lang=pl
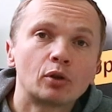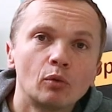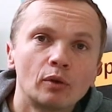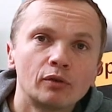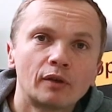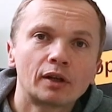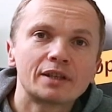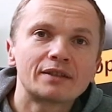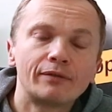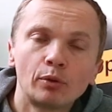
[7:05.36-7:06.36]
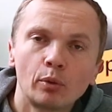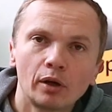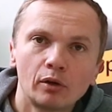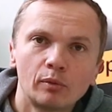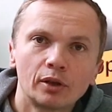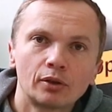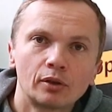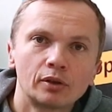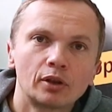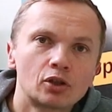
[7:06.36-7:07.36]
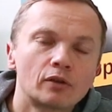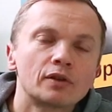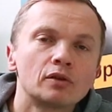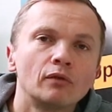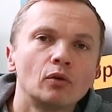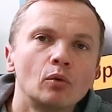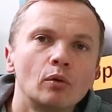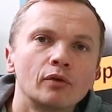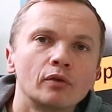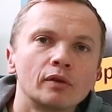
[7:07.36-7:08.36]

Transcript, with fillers: pod tą ładowarkę zwykłe akumulatory też kwasowo-ołowe